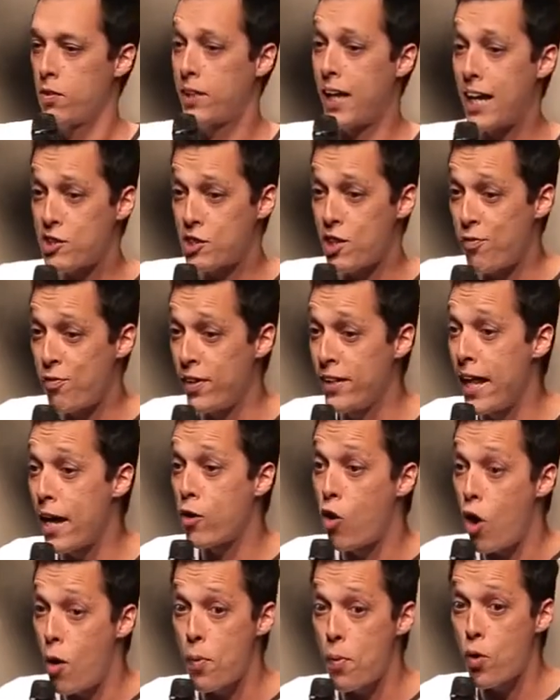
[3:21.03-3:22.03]
Quer se defender? É
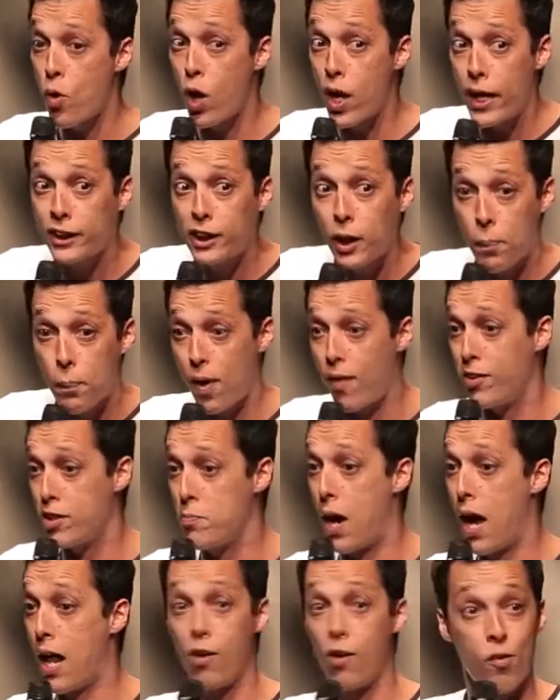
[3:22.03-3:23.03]
Compra um colete à prova de
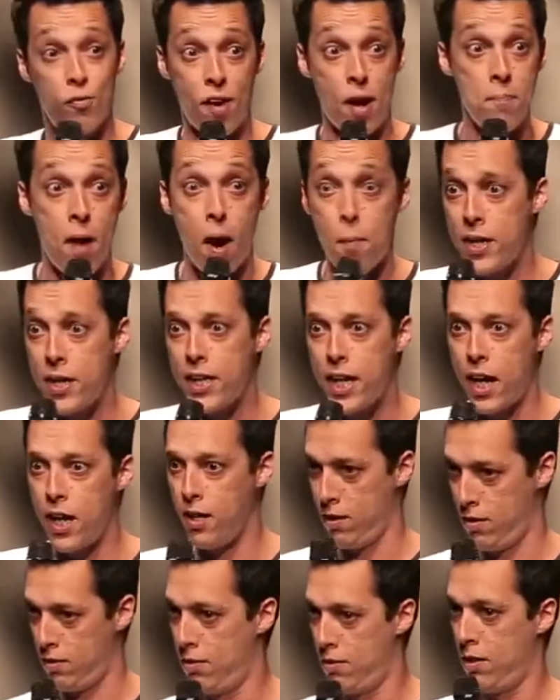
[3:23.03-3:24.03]
bala. Não faz mal pra
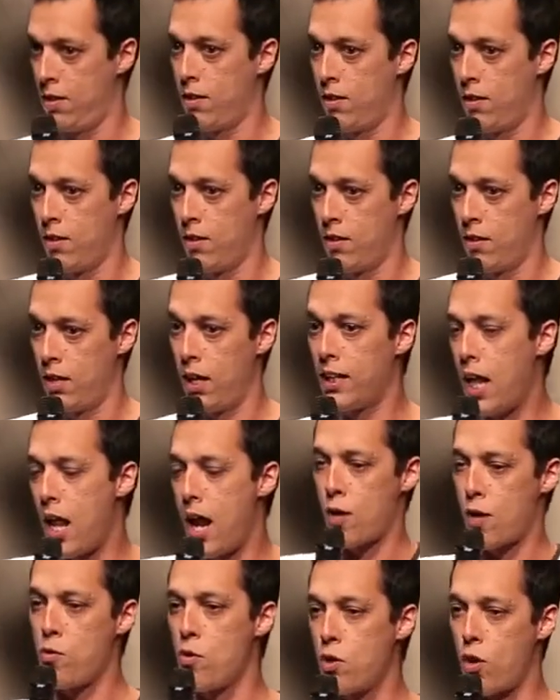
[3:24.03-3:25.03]
ninguém. Manda
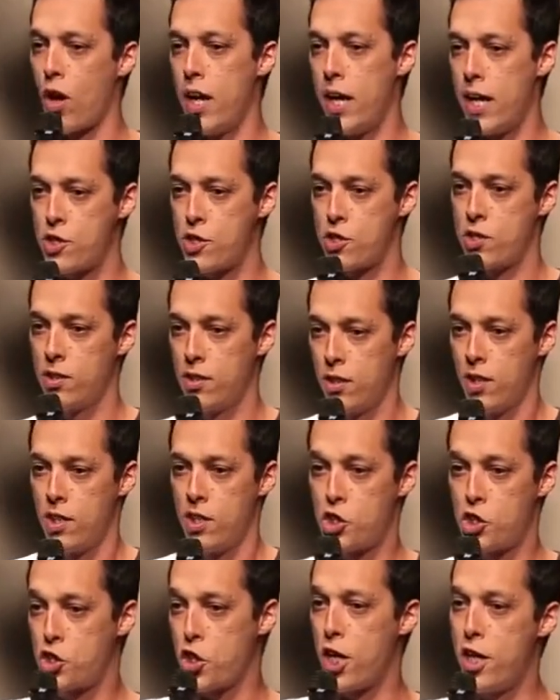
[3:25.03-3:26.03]
lá com o colete
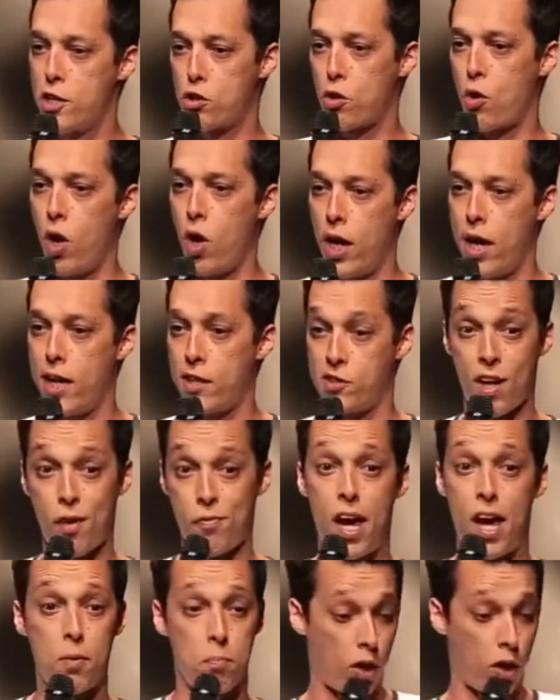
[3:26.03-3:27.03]
estiliza o colete. Você é
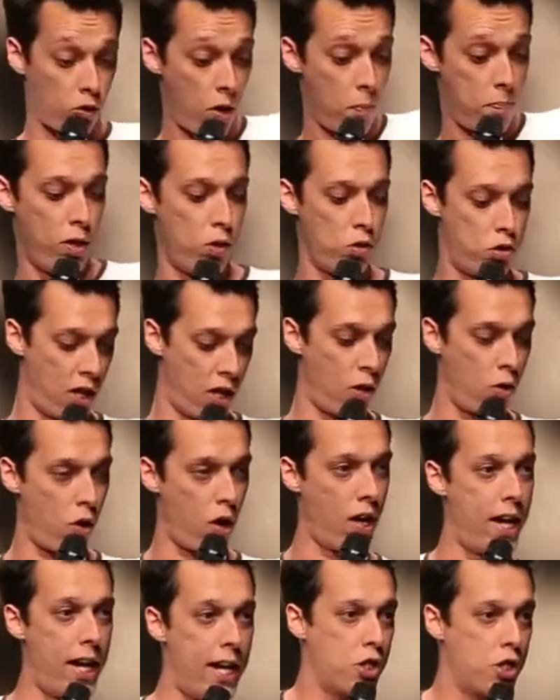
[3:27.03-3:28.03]
viado, bota uma Beyoncé no
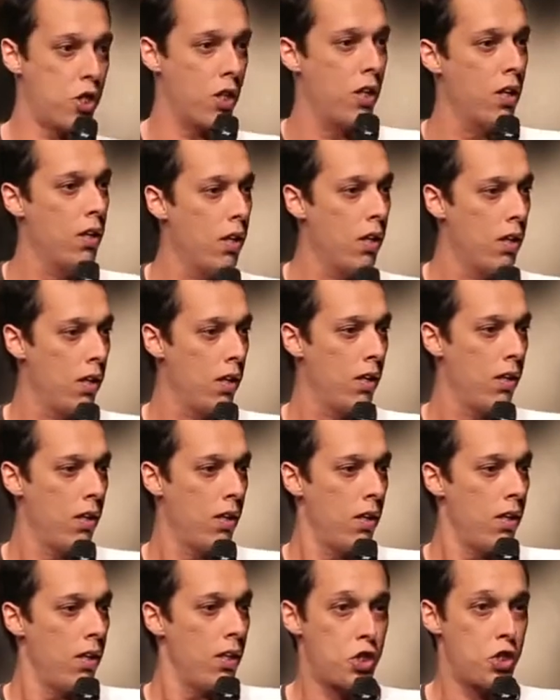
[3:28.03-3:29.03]
colete.
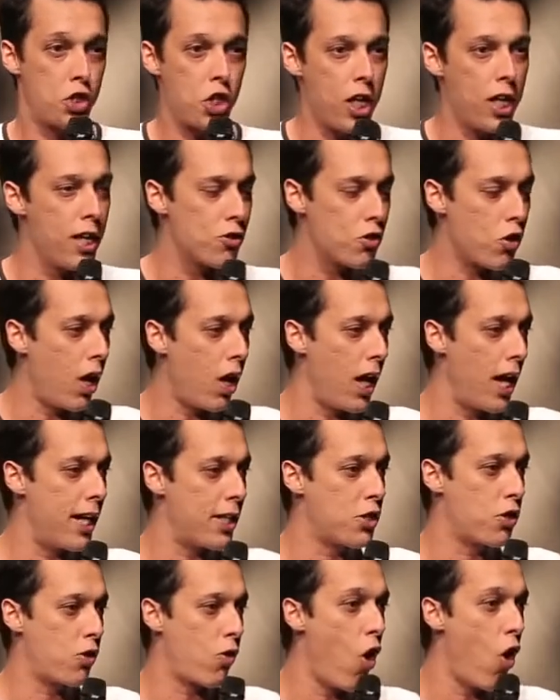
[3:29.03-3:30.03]
Estiliza o
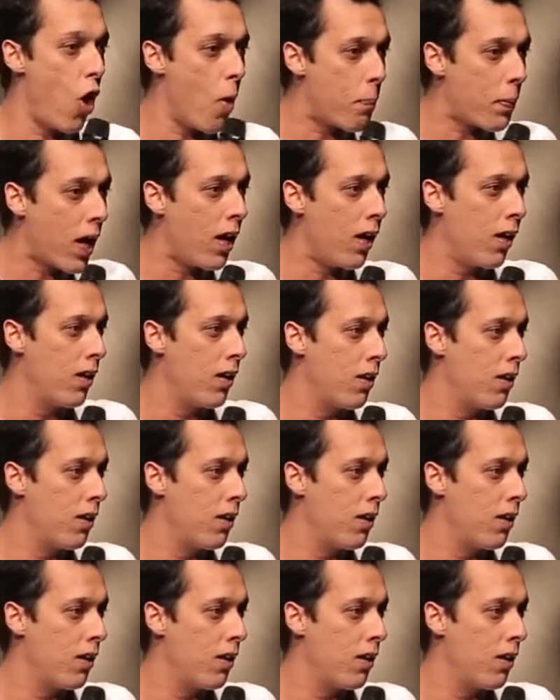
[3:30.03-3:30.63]
colete. Compra